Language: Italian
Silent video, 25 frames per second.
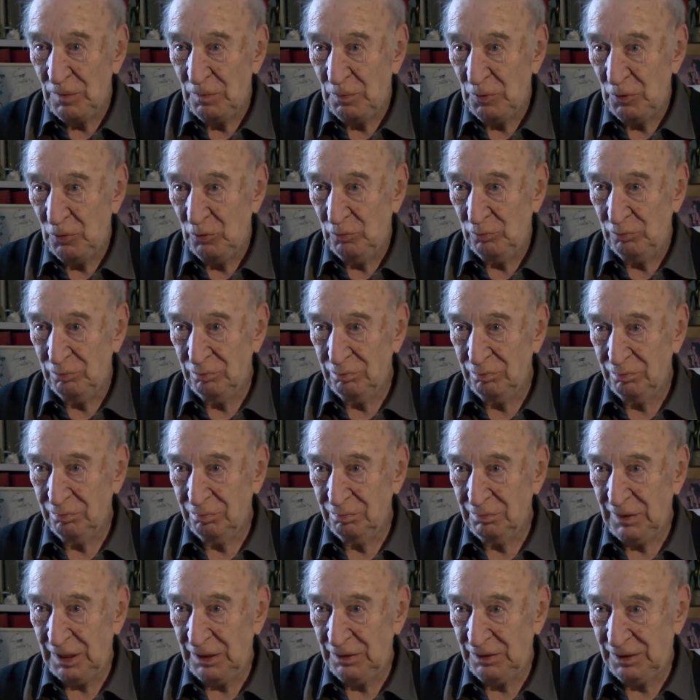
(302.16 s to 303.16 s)
più
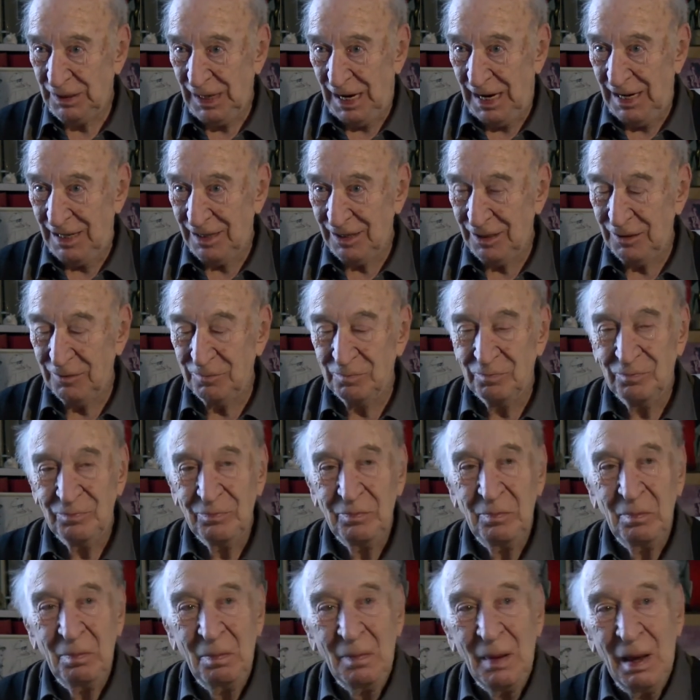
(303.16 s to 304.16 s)
anziani.
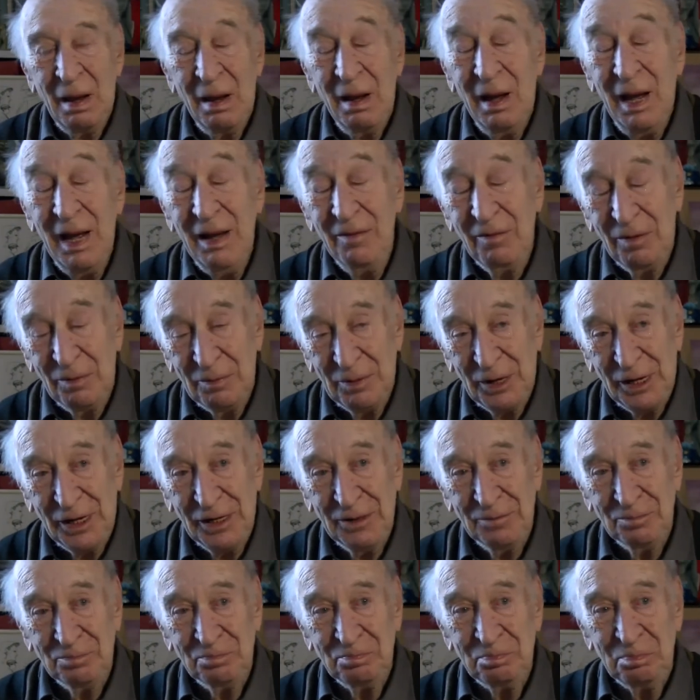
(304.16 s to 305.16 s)
E va bene.